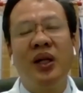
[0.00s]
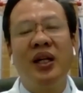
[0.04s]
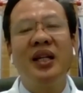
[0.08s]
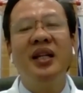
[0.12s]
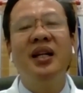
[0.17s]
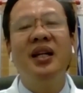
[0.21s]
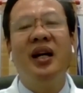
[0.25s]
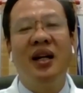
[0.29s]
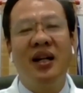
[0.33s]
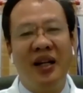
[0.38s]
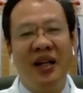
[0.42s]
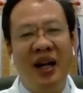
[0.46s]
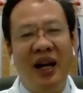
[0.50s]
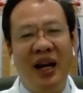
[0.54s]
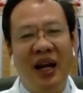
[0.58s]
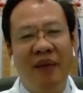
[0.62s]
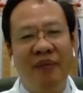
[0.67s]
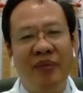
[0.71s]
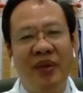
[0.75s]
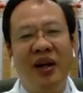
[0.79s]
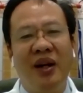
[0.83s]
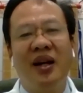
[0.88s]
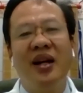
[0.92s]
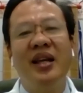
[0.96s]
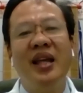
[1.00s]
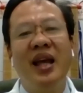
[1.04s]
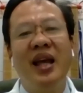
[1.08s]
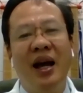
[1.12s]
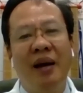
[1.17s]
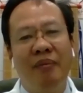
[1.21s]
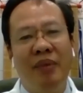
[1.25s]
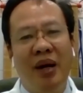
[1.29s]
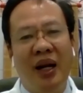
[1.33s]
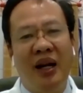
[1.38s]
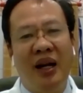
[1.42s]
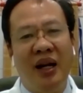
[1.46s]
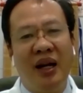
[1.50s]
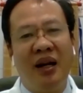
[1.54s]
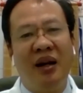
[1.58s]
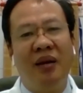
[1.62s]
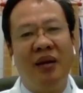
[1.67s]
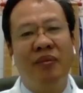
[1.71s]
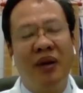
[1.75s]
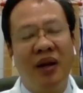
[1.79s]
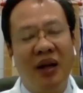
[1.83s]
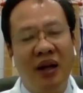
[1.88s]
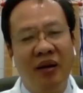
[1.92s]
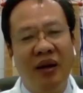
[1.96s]
soát nhờn để làm cho cái da mình nó
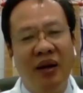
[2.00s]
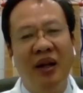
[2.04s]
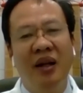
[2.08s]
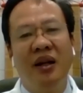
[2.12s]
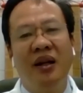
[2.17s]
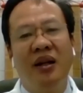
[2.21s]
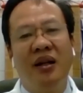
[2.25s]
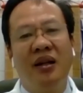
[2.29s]
không có